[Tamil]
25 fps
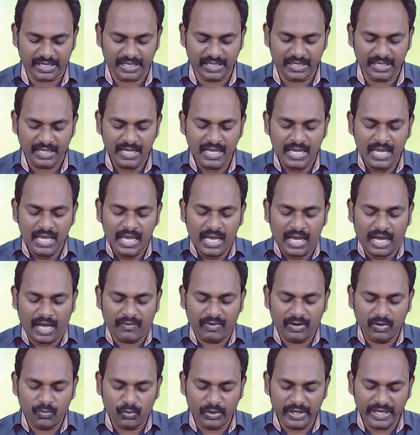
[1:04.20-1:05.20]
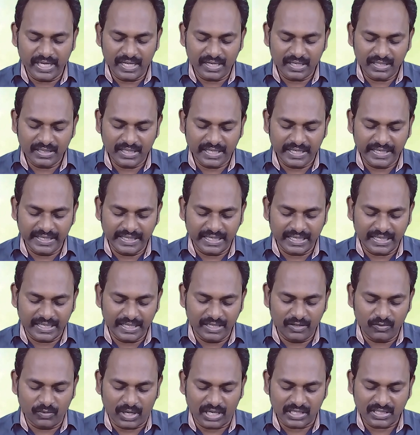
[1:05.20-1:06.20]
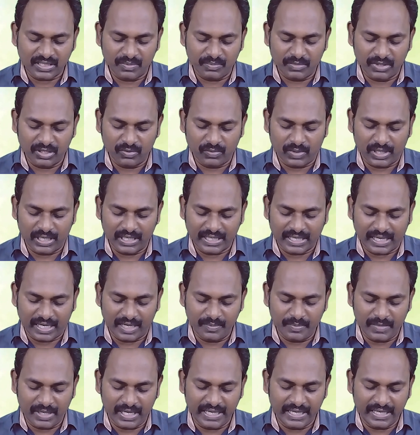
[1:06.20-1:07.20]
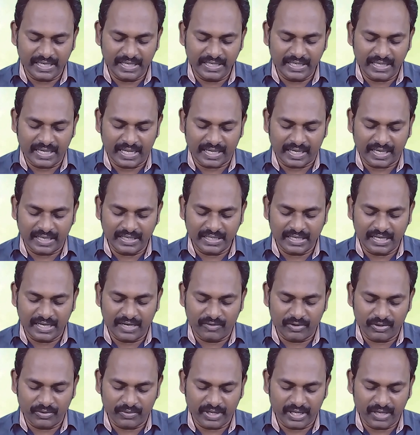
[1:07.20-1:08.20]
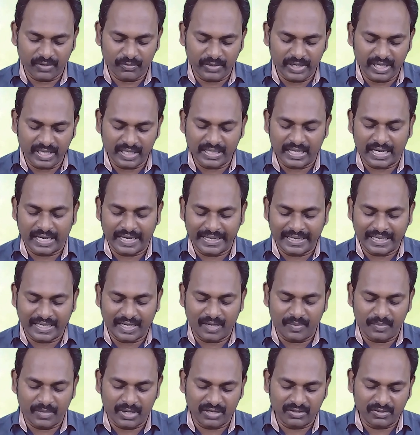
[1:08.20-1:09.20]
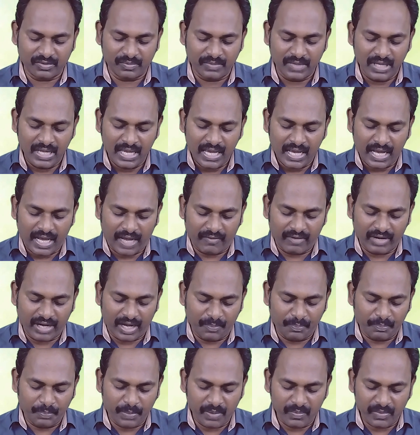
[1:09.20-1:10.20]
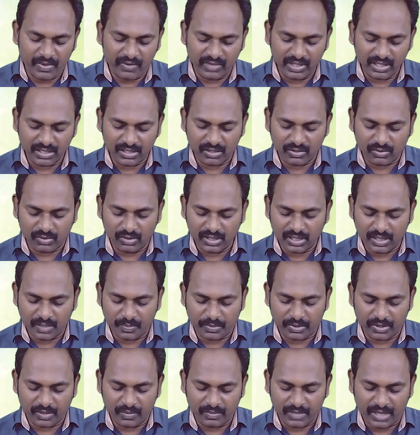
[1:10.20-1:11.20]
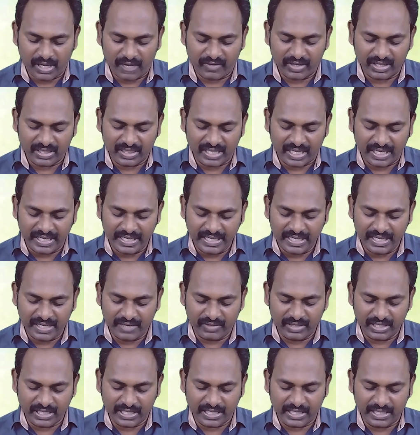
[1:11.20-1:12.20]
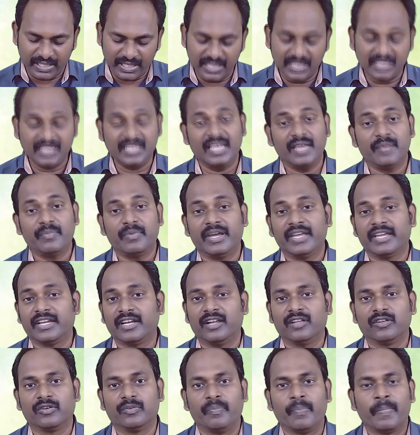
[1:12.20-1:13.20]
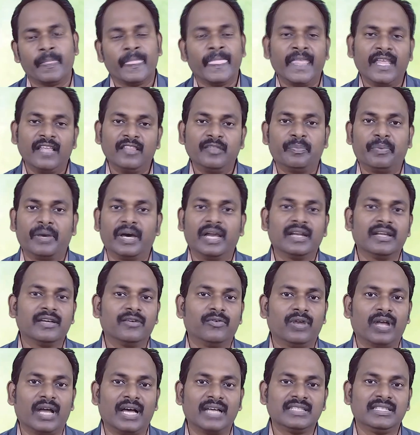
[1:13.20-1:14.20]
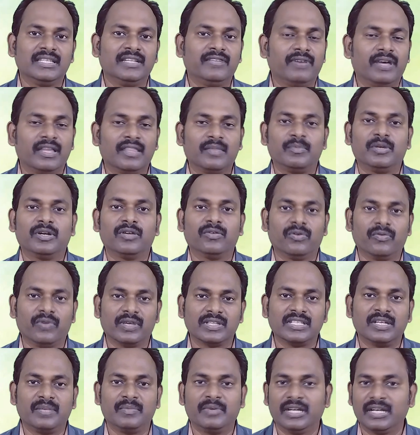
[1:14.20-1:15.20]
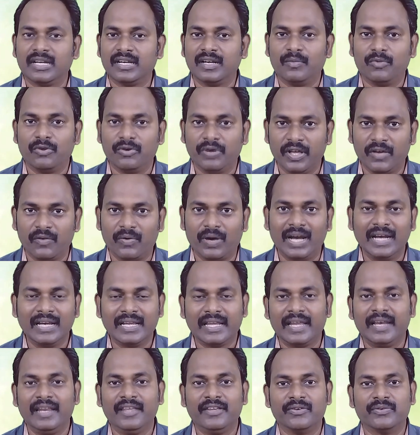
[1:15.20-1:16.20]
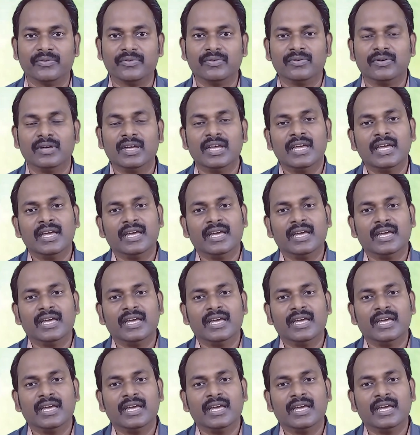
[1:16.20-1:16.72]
பாருங்க அவன் உயர்ந்த இடங்களில் வாசம் பண்ணுவான் கண்மலைகளின் அரண்கள் அவனுடைய உயர்ந்த அடைக்கலமாகும் அவன் அப்பம் அவனுக்கு கொடுக்கப்படும் அவன் தண்ணீர் அவனுக்கு நிச்சயமாய் கிடக்கும் இது பாருங்க ஒரு ஆசீர்வாதமான ஒரு வசனமாக இருக்குது நம்மளுடைய வாழ்க்கையிலையும்